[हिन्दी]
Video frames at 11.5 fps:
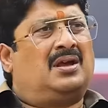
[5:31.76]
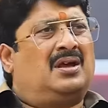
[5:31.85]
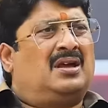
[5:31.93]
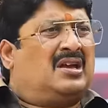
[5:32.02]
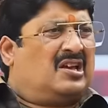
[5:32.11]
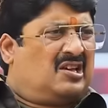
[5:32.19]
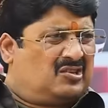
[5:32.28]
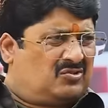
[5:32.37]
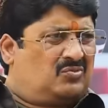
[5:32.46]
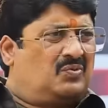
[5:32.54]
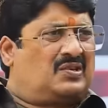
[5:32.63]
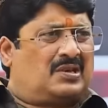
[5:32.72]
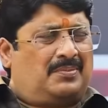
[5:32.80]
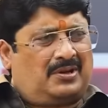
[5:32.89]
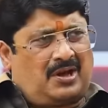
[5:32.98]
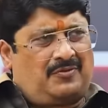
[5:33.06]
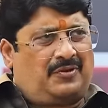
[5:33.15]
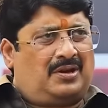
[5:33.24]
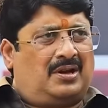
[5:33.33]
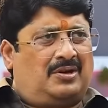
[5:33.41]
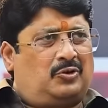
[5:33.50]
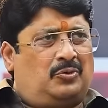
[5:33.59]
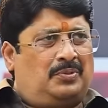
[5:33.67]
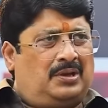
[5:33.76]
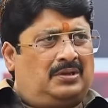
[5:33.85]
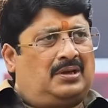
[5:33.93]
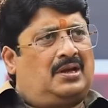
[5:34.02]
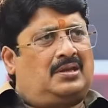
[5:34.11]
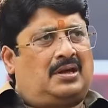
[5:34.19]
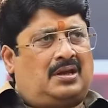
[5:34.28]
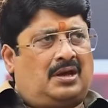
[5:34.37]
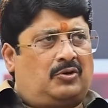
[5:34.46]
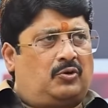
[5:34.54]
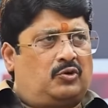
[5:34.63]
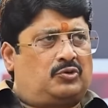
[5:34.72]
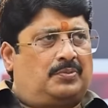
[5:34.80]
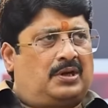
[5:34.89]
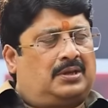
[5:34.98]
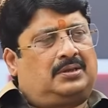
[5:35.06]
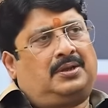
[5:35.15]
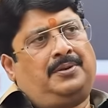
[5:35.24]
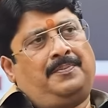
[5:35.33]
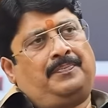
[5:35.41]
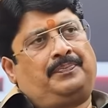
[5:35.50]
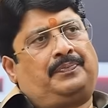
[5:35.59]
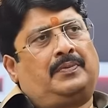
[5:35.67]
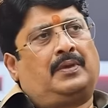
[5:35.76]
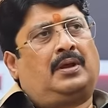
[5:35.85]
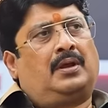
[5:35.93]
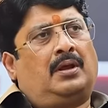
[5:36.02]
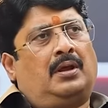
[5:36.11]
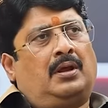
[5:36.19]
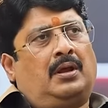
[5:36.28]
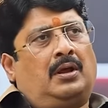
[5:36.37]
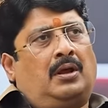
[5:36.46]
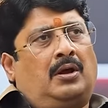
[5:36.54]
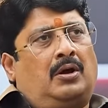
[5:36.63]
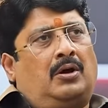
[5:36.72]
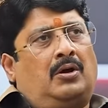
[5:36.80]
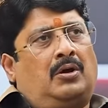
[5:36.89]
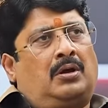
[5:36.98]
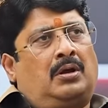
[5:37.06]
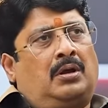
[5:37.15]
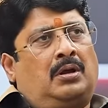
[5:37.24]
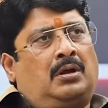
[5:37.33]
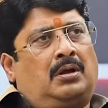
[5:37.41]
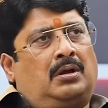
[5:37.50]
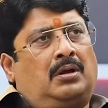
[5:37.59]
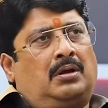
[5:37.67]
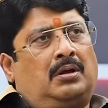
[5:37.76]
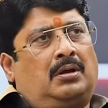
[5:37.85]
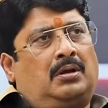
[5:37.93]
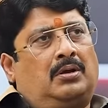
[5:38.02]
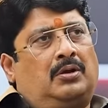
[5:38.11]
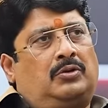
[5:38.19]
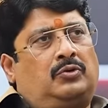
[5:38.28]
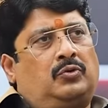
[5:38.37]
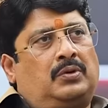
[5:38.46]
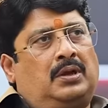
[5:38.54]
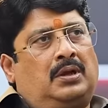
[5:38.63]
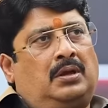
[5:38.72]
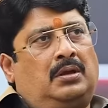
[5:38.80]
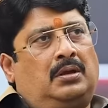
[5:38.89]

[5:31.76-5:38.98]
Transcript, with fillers: जी इस विषय में काफी घंटों बीत गए इधर आक्रोश बढ़ा था जी और चूंकि